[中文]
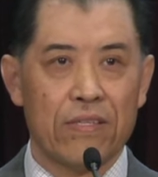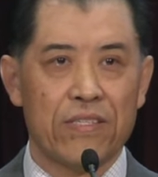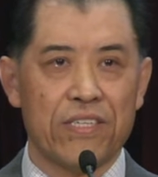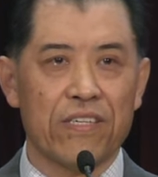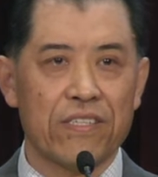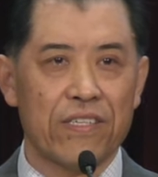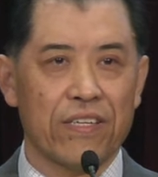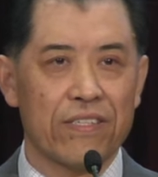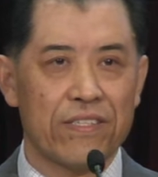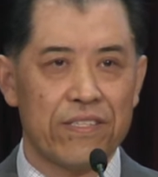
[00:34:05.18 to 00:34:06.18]
警
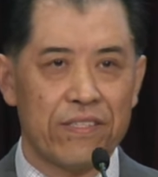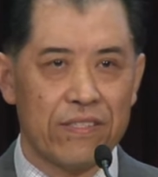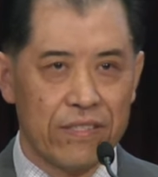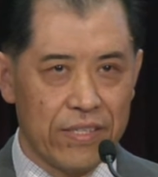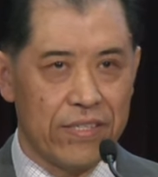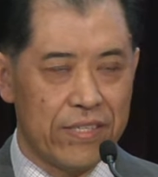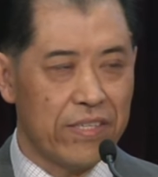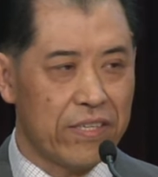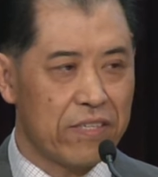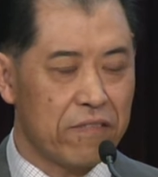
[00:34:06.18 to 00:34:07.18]
醒、警醒
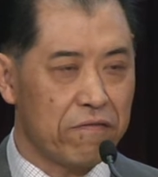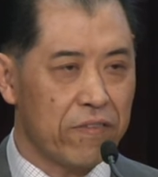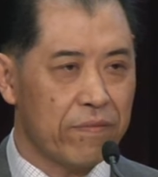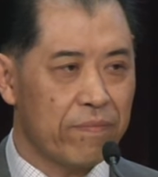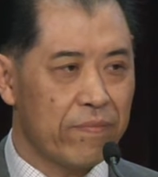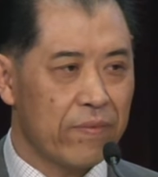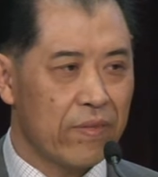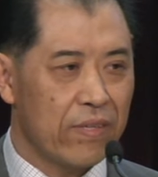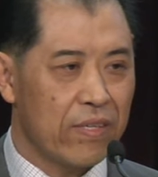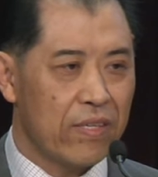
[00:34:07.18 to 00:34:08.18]
的侍
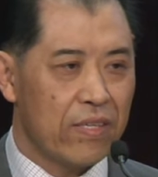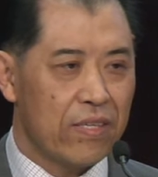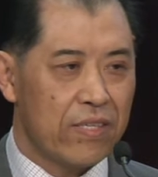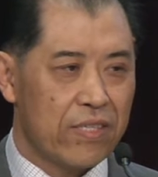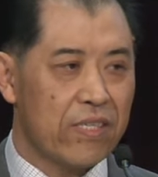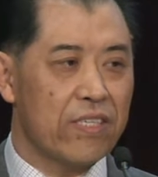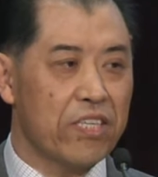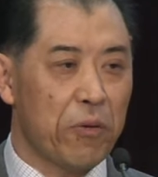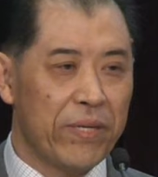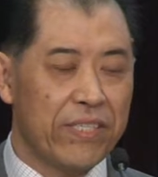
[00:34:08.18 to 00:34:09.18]
奉。”其实，
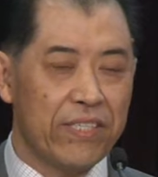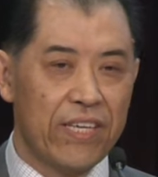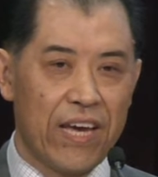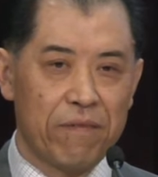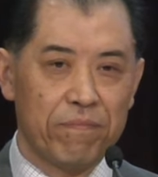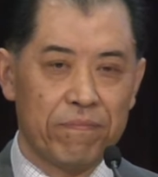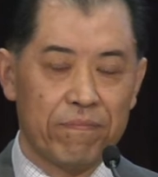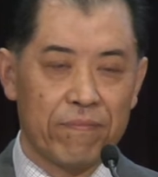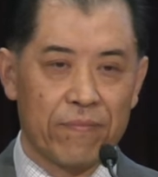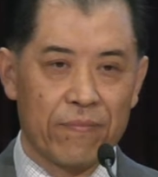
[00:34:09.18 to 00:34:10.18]
在我们今天。
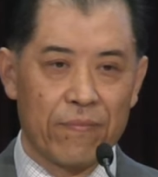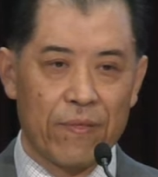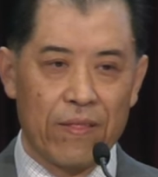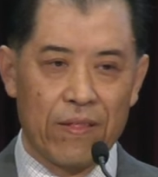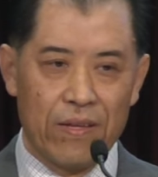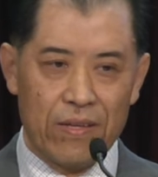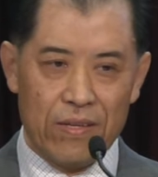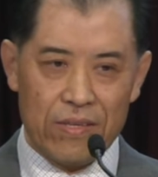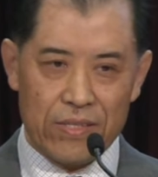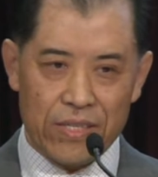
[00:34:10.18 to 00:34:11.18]

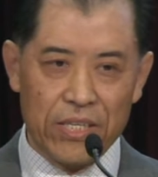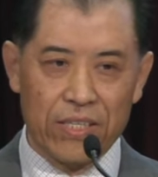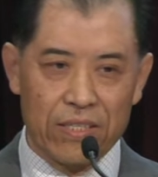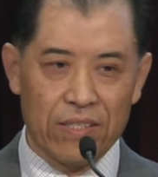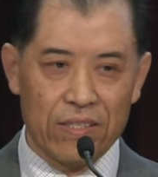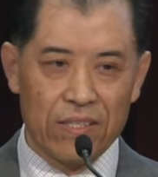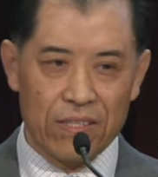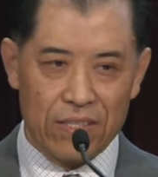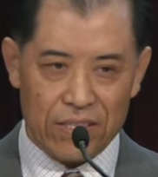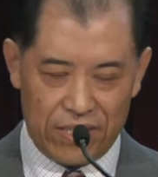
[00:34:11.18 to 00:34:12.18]
这一个
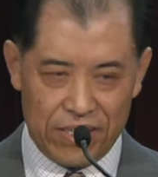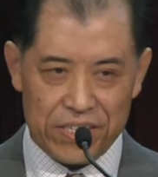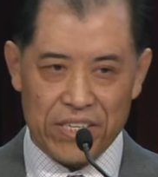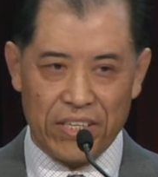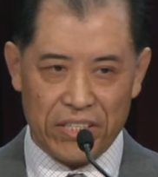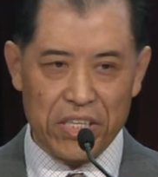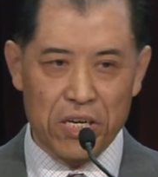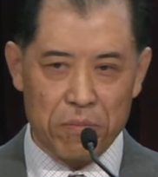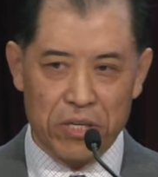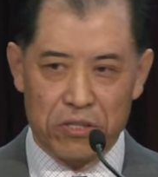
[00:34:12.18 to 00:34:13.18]
提醒也
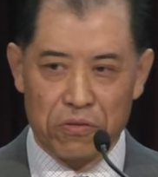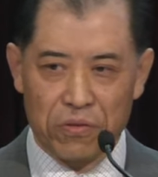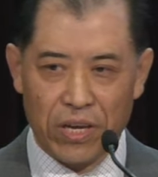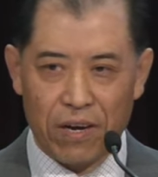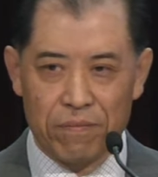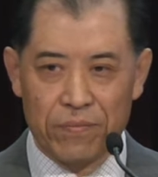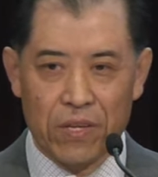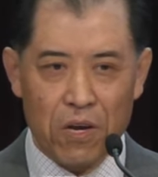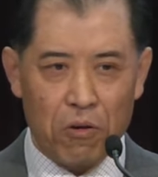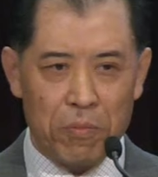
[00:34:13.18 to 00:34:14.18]
特别的重要。
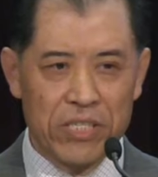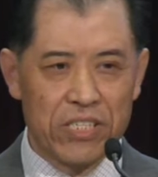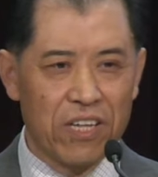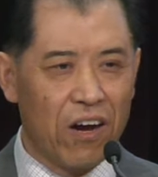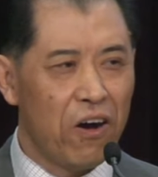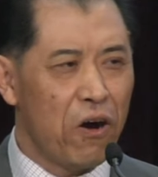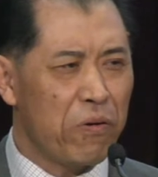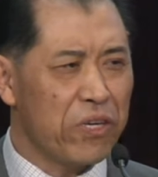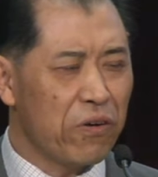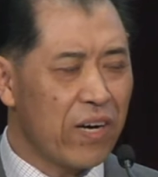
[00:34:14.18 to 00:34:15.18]
我们知道
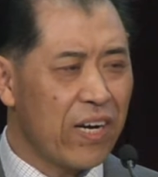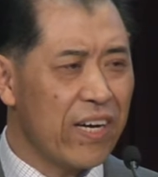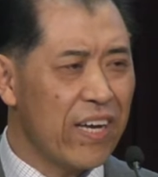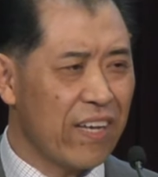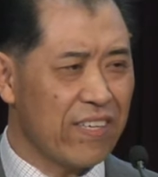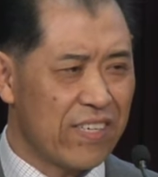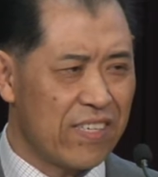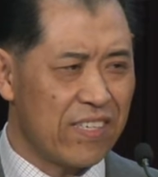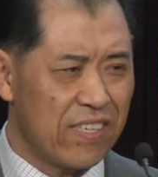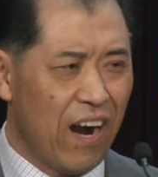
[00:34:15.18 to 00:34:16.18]
会有各样的
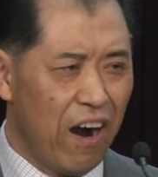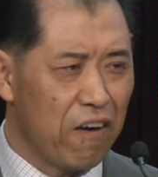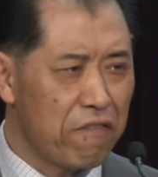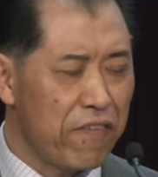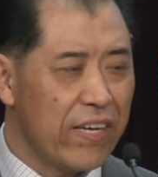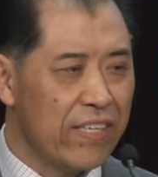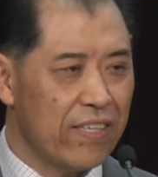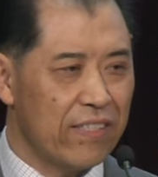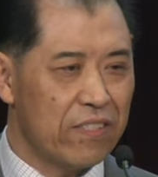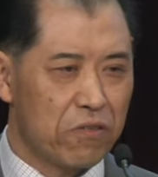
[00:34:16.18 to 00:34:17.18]
似是而非
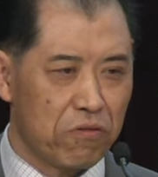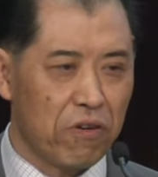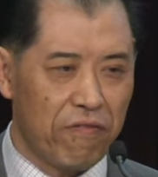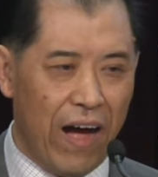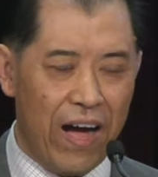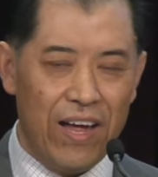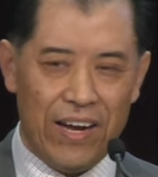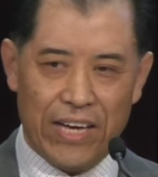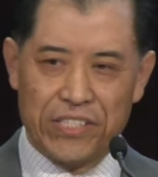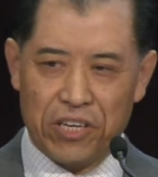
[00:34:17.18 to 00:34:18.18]
的说法
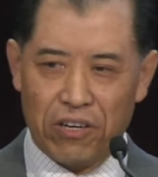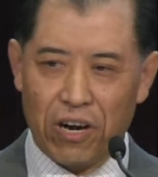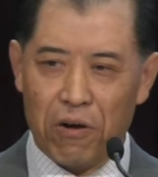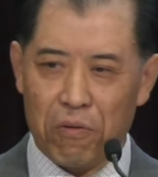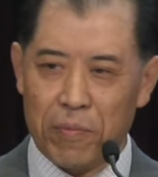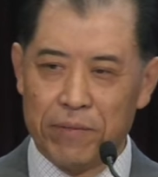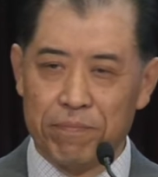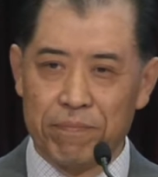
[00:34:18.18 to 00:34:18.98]
来搅扰我们。